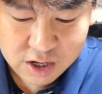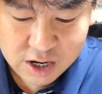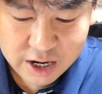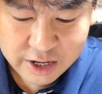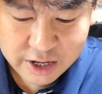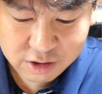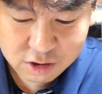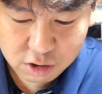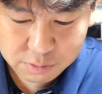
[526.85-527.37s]

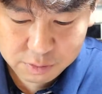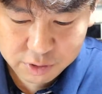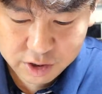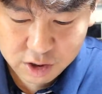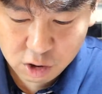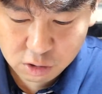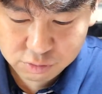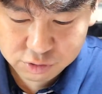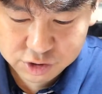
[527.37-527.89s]
한꺼번에
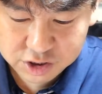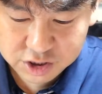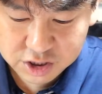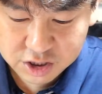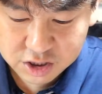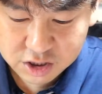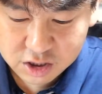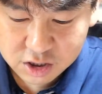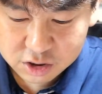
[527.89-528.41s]

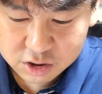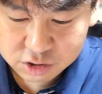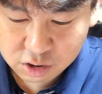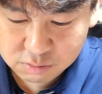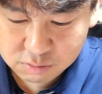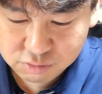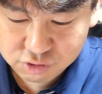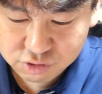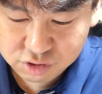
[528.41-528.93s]
허무시니
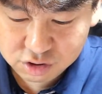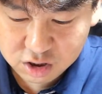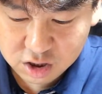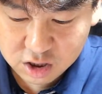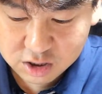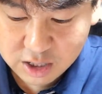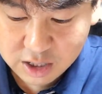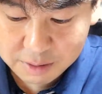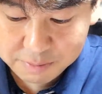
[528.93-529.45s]

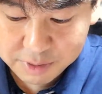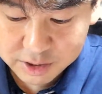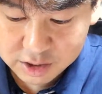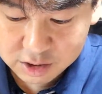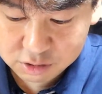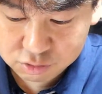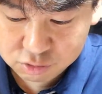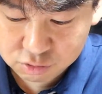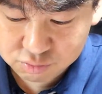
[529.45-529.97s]
성문들이
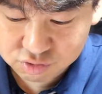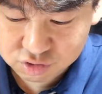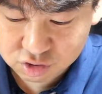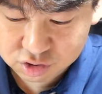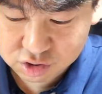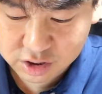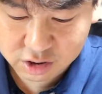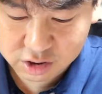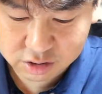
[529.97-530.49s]
땅바닥으로
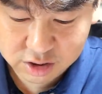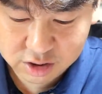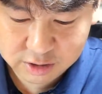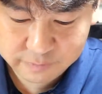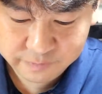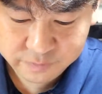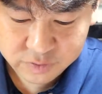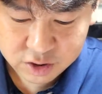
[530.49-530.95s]
무너져 내렸다.